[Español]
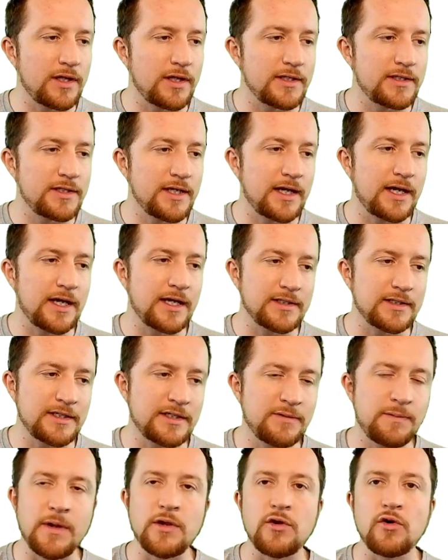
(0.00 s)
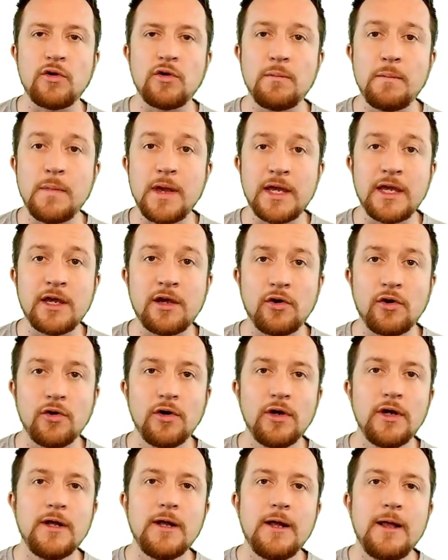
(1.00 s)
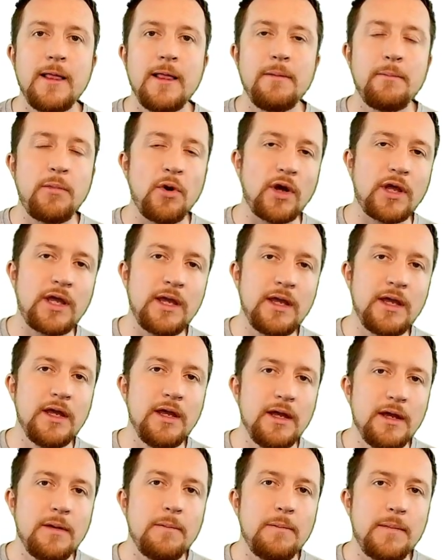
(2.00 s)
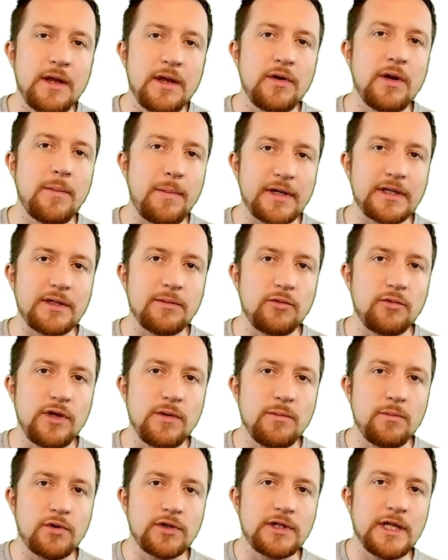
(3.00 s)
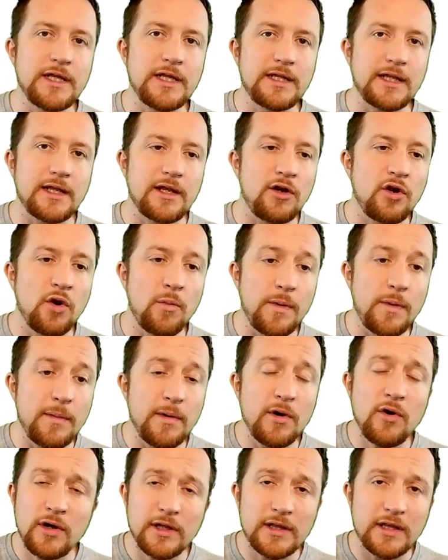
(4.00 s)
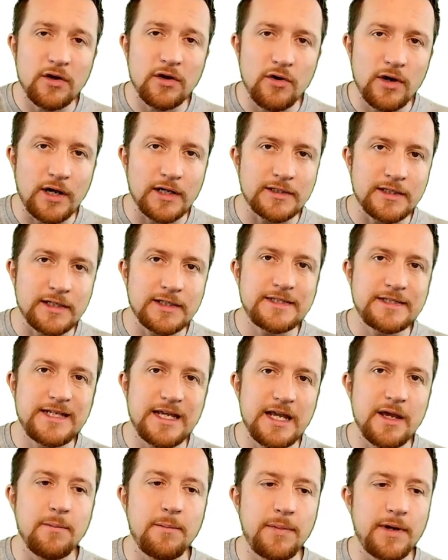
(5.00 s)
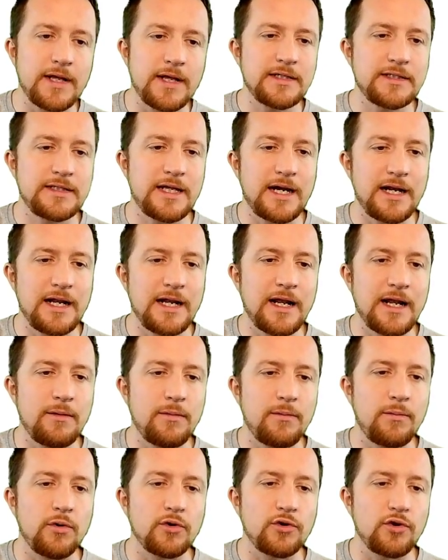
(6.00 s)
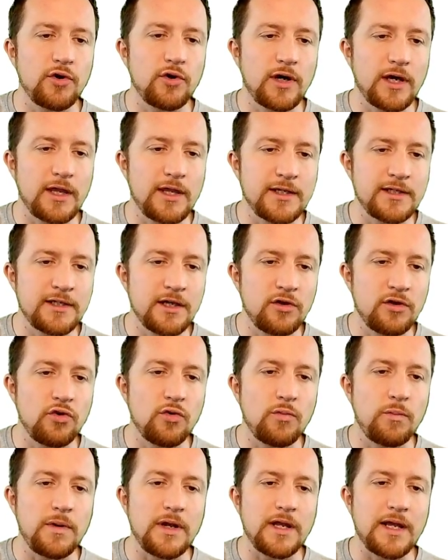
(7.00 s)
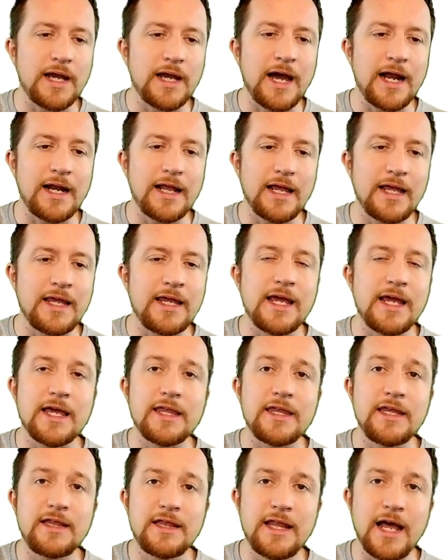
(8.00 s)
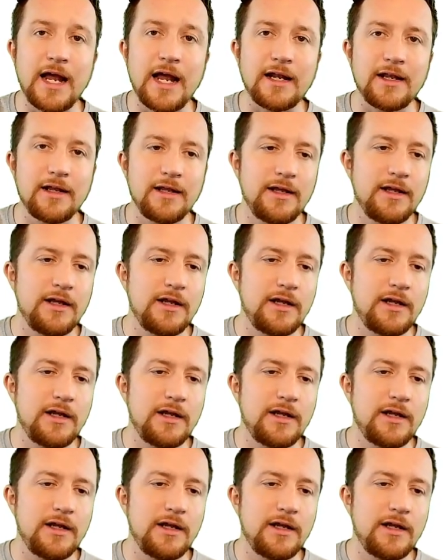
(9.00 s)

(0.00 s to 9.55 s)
que dice que es español México. Pero aquí viene una parte muy importante. Lo primero que tengo que hacer siempre es darle al botón que dice duplicar y editar.